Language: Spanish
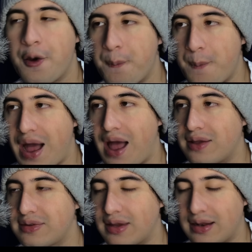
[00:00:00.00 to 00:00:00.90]

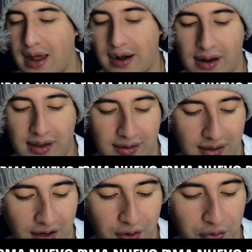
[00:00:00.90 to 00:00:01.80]
más larga que ha
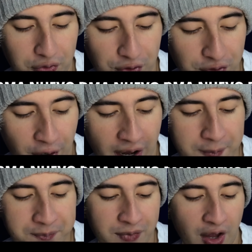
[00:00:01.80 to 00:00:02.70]
tenido en su historia